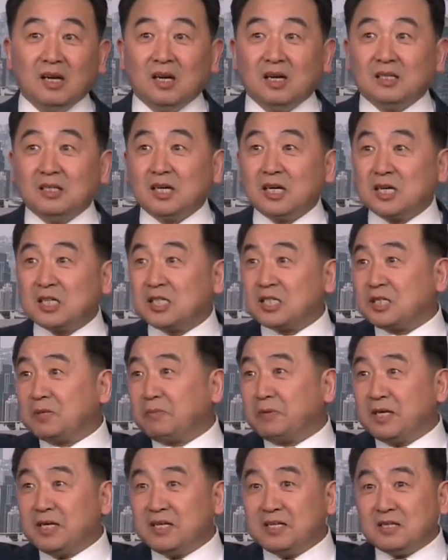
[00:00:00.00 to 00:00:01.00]
那个视
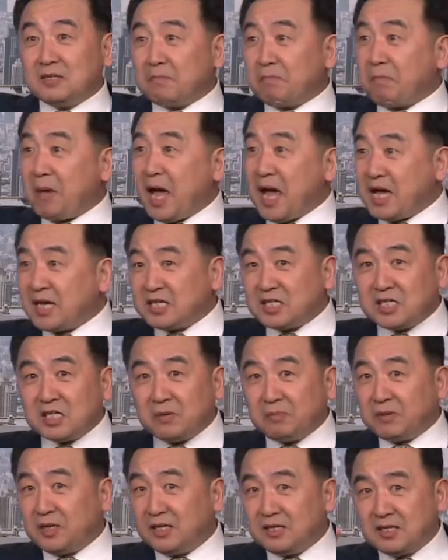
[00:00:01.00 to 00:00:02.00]
频拍视
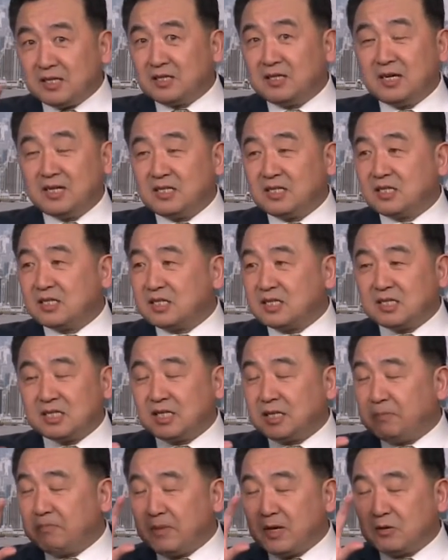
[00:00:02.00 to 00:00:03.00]
频的人自
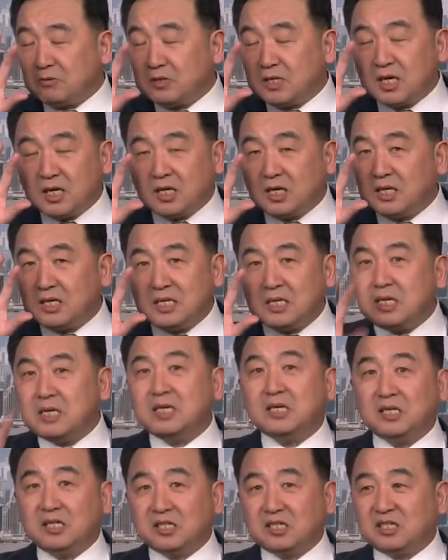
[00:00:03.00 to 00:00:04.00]
己没有任何
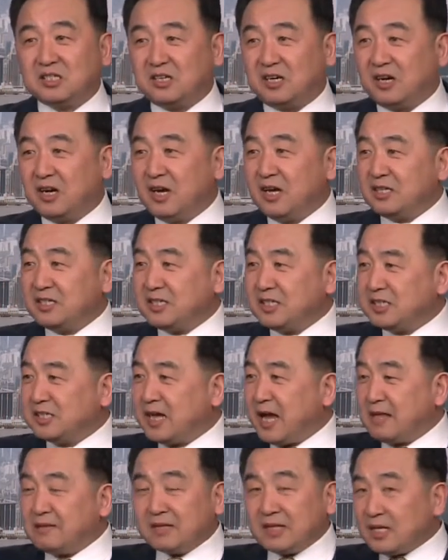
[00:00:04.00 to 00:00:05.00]
意识。竟
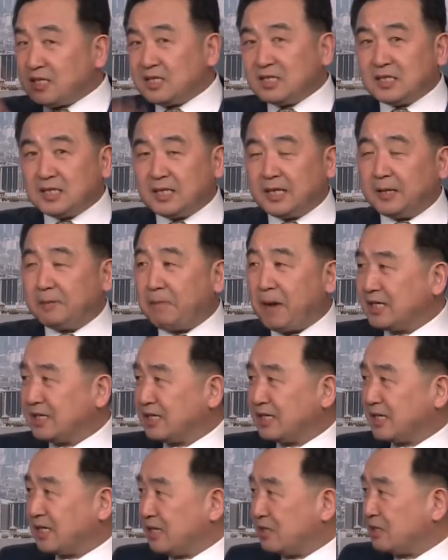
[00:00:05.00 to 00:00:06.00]
然他自己拍
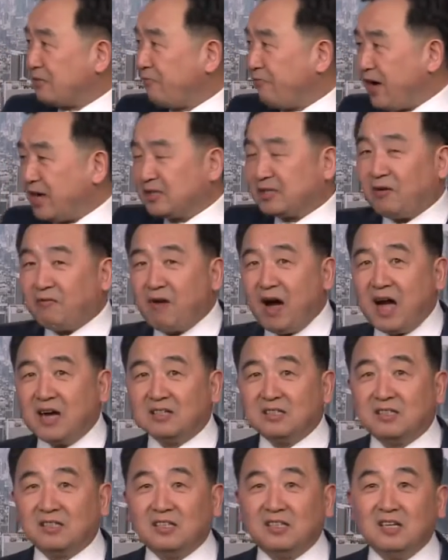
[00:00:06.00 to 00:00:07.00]
的给是放到网
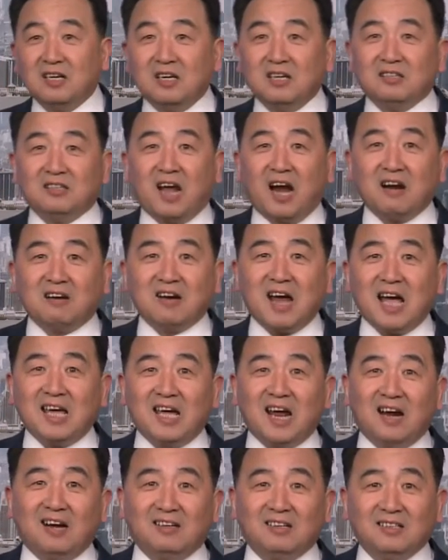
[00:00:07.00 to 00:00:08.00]
上了，哪有那
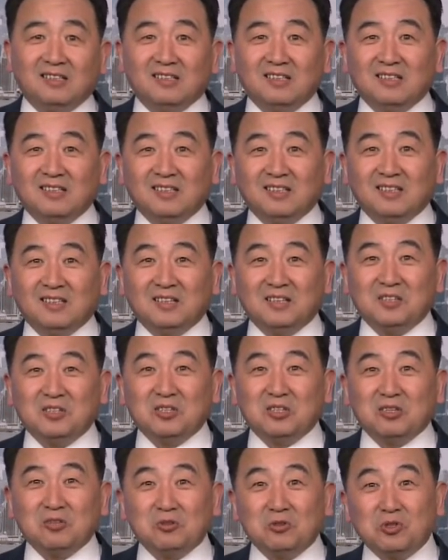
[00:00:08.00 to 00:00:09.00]
样的？
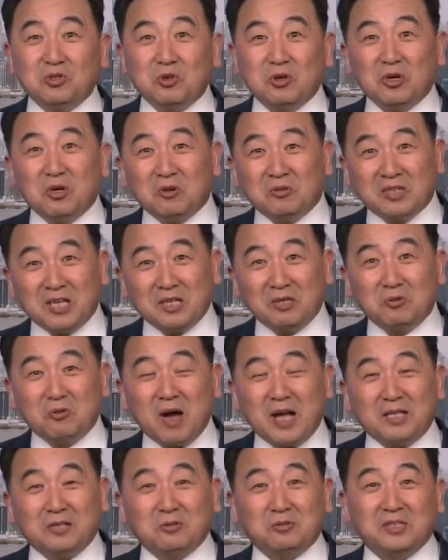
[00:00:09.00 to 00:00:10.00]
就最后那句
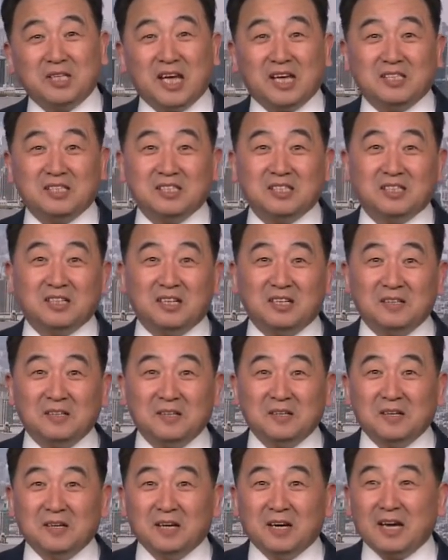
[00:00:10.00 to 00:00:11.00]
话就点睛了。
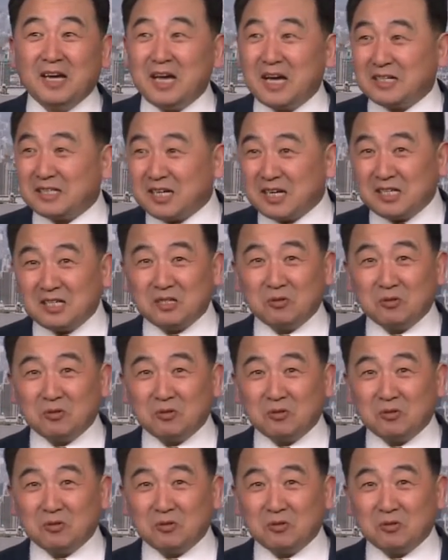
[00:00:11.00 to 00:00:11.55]
哎呀，这是